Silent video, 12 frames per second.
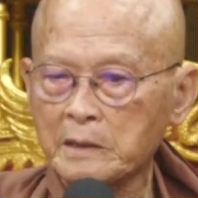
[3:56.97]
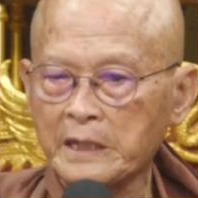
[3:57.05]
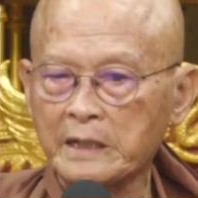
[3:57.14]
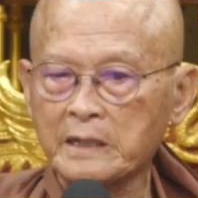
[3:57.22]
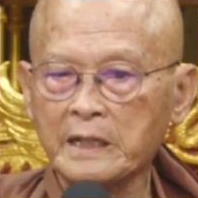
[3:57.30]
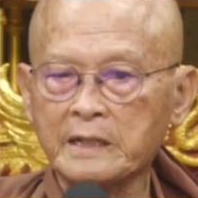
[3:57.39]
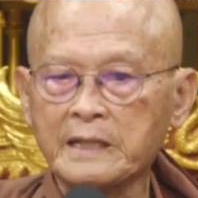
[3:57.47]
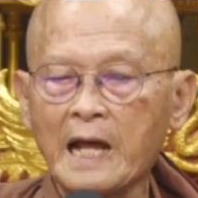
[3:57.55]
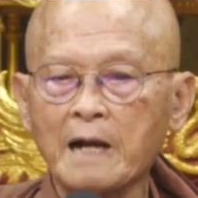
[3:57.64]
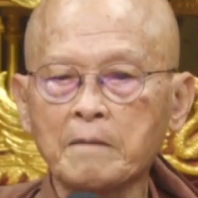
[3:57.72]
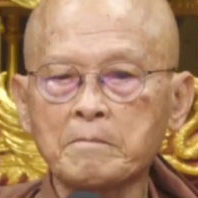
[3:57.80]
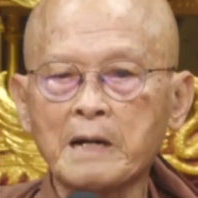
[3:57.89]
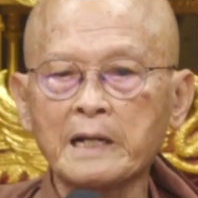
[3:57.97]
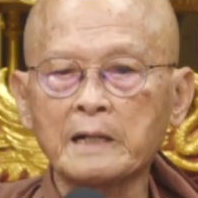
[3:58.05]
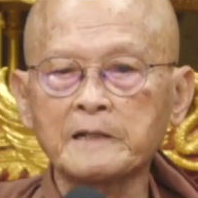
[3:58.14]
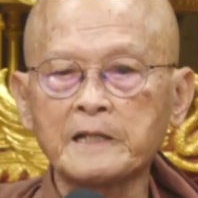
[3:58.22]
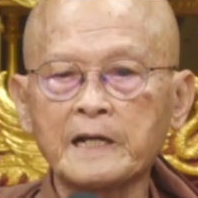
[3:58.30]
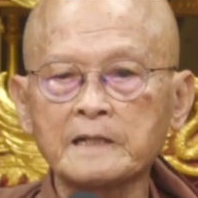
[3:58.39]
จิตที่ตั้งมั่น
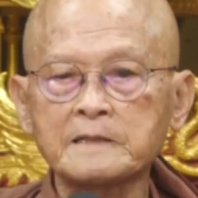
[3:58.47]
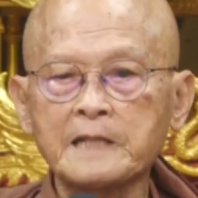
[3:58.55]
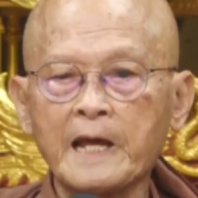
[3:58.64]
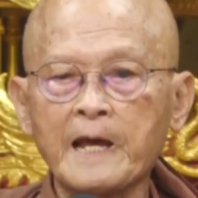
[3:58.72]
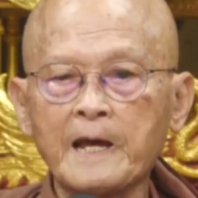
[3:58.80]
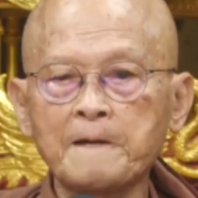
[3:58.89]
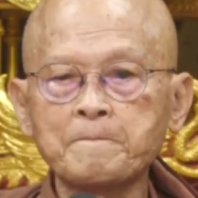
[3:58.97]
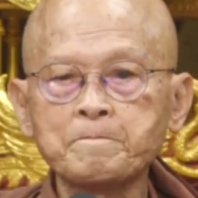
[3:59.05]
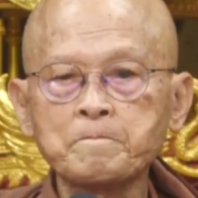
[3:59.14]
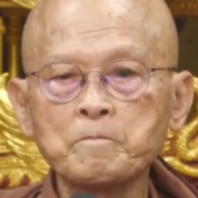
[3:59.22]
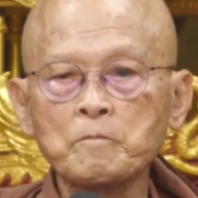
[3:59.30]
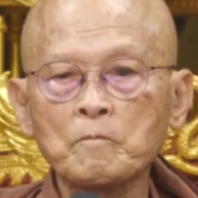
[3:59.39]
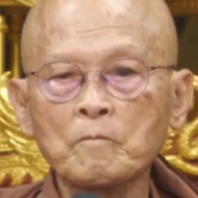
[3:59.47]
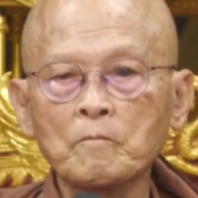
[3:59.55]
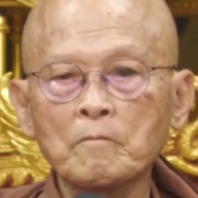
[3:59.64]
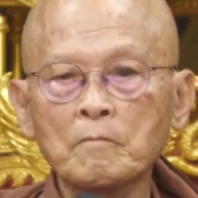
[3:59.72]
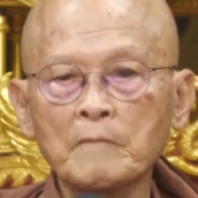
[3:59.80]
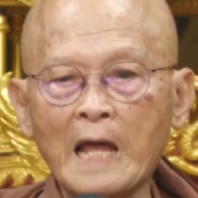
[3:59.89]
เที่ยงแท้
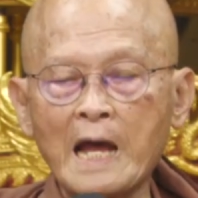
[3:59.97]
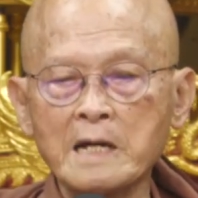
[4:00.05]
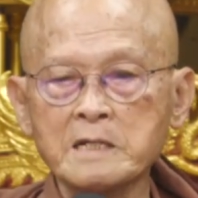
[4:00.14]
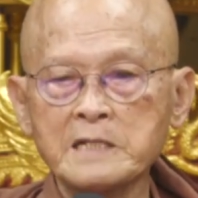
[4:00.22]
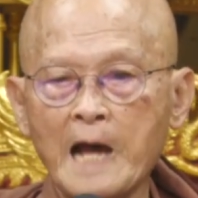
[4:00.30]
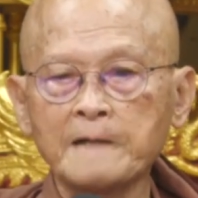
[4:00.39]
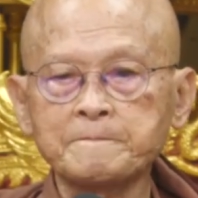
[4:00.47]
ได้หรือยัง